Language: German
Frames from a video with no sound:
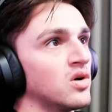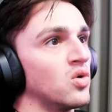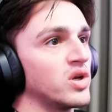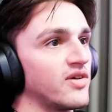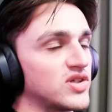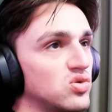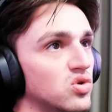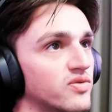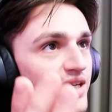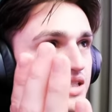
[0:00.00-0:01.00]
und ihr
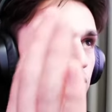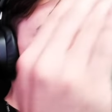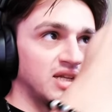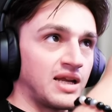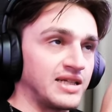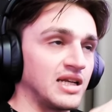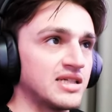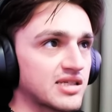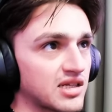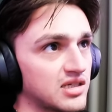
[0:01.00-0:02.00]
versucht, weil das so ein leichter
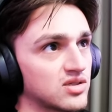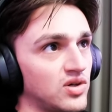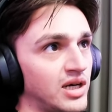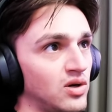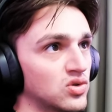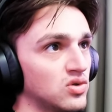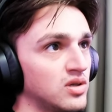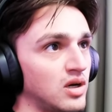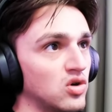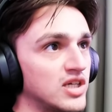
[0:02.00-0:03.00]
Linkstrick ist, euer
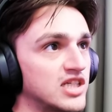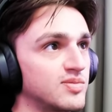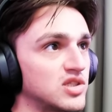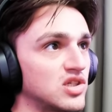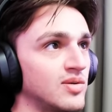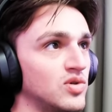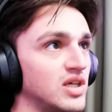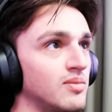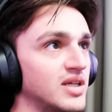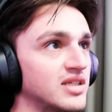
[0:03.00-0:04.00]
Auto auch links mitzunehmen und
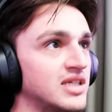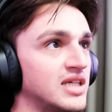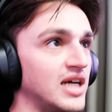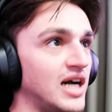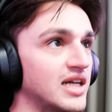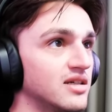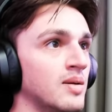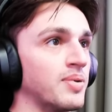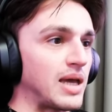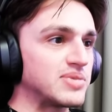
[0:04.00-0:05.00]
dann macht ihr hier gerade,
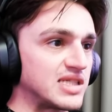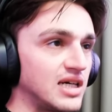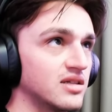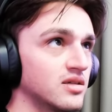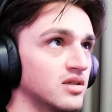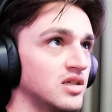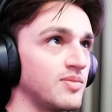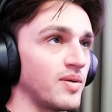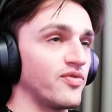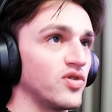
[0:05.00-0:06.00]
bremst an, hier
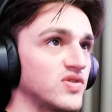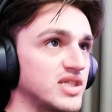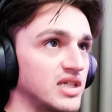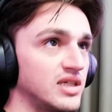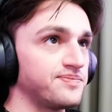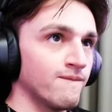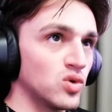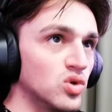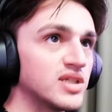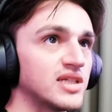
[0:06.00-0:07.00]
beim 50er,
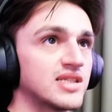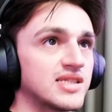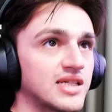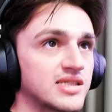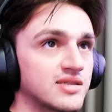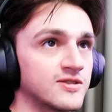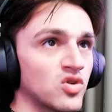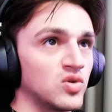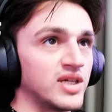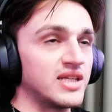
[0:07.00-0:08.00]
runter in den 6.
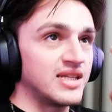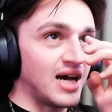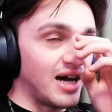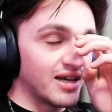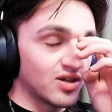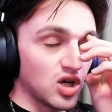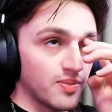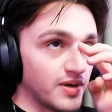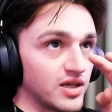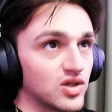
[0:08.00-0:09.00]
und geht nah an den
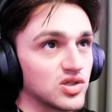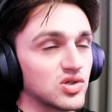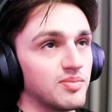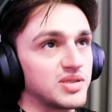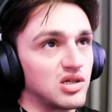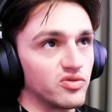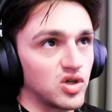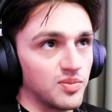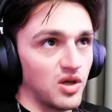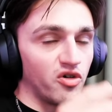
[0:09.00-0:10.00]
Körper ran. Ihr könnt sogar ein bisschen auf den
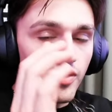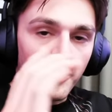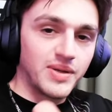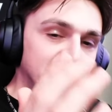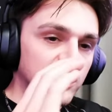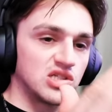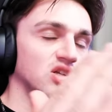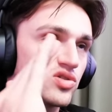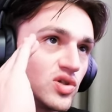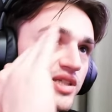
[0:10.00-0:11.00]
Körper drauf, aber am besten ist es
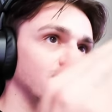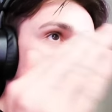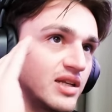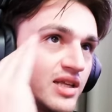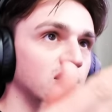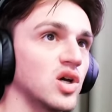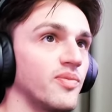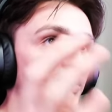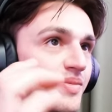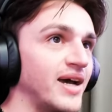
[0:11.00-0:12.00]
natürlich immer den Innenkörper
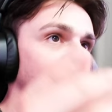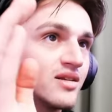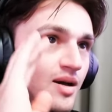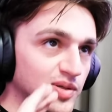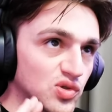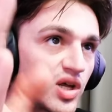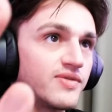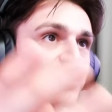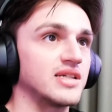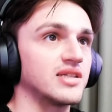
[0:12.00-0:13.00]
vermeiden, aber so nah
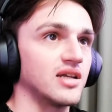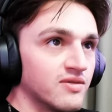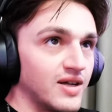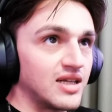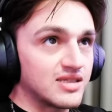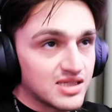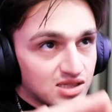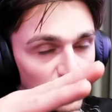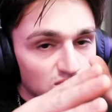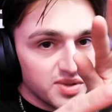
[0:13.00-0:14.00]
wie es geht dran, weil das ist
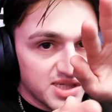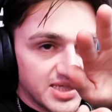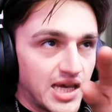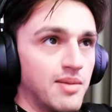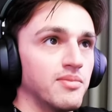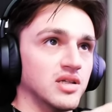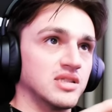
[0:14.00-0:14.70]
auch so ein bisschen Camber,